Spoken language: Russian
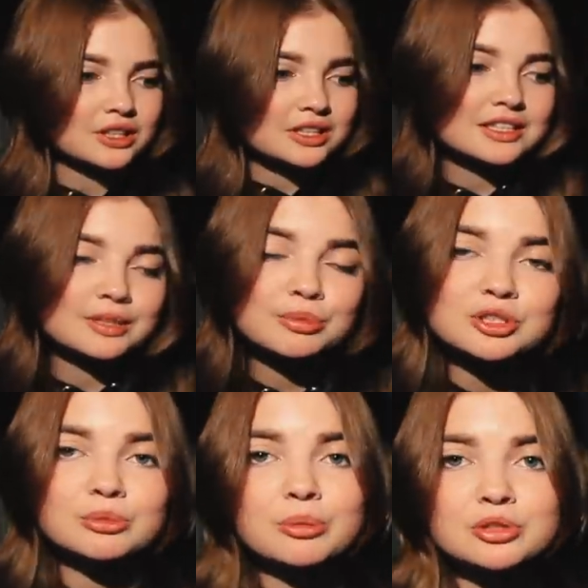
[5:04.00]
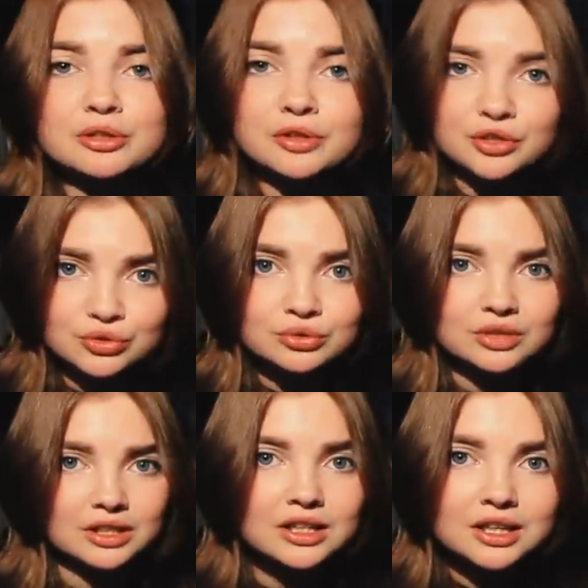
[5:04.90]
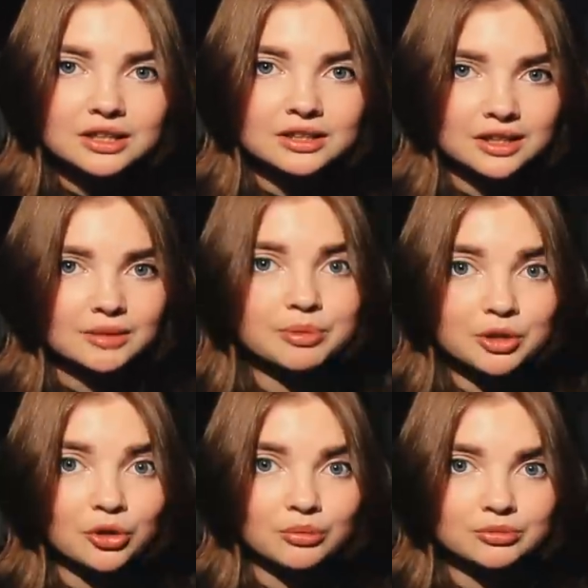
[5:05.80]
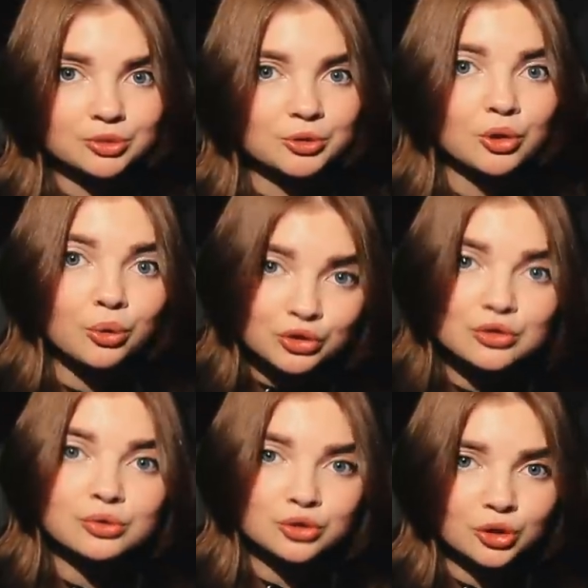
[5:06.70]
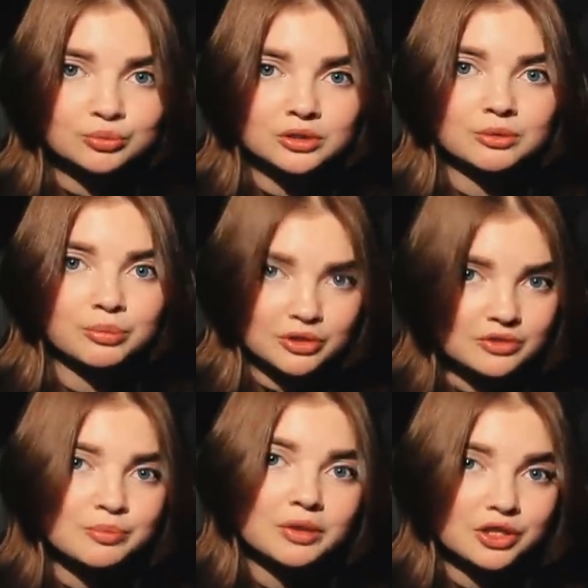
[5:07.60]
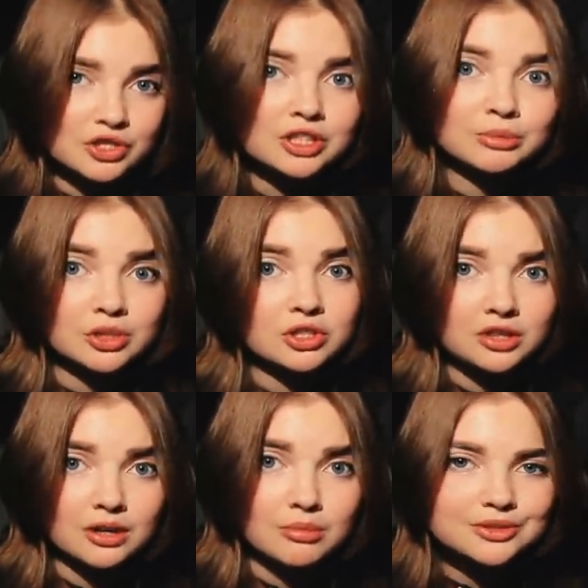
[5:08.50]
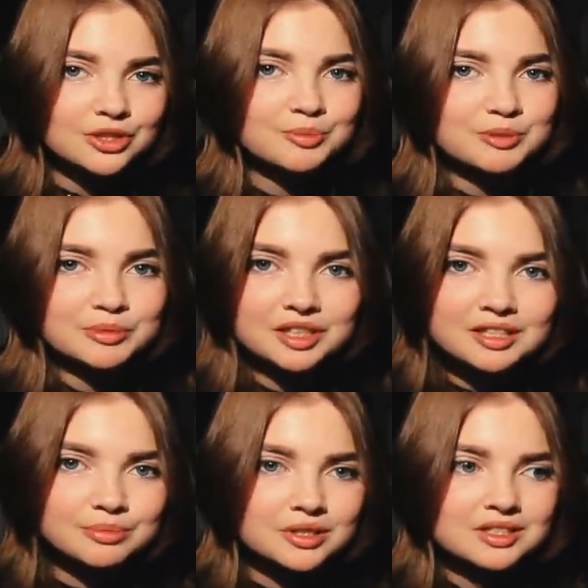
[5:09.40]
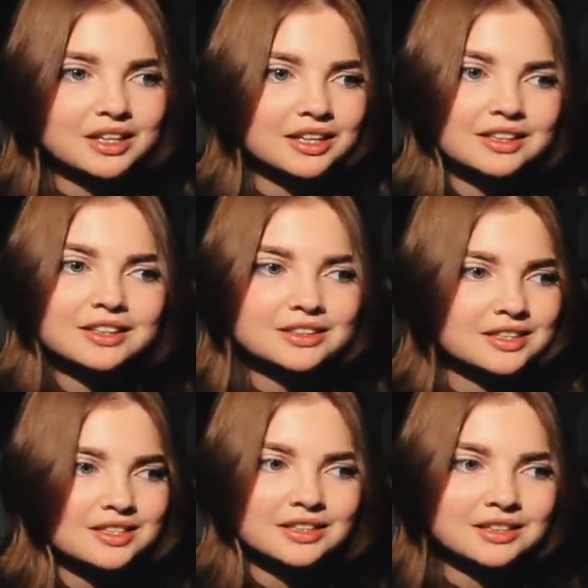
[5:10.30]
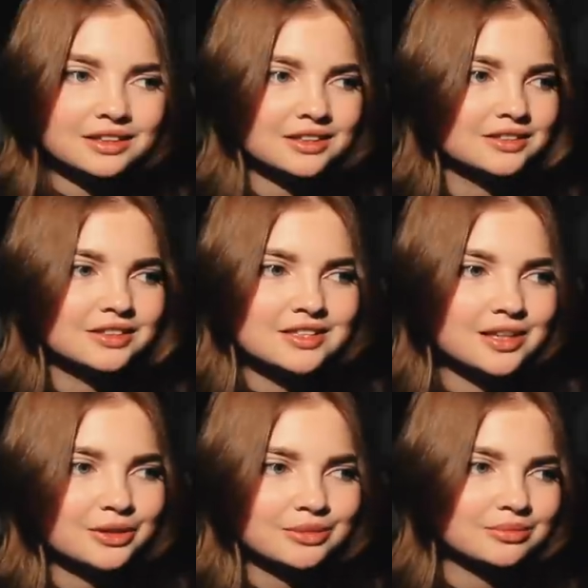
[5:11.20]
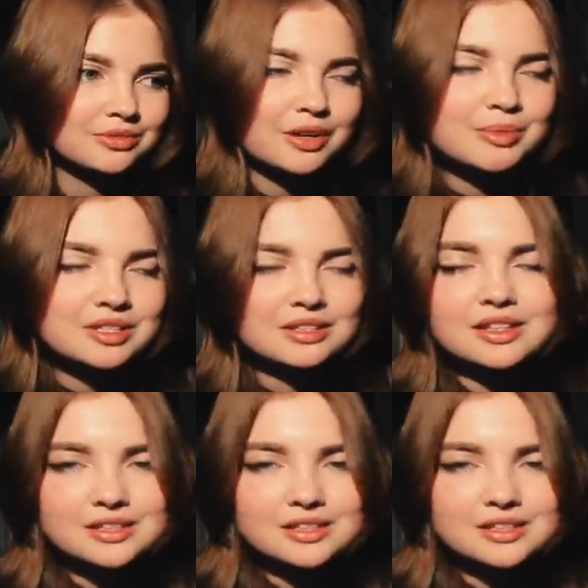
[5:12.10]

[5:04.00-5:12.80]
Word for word: Если, допустим, я пришла к врачу, да, на прием, то мне очень удобно пользоваться приложением даже там. То есть посмотреть быстро какие-то даты цикла, не знаю, там, два месяца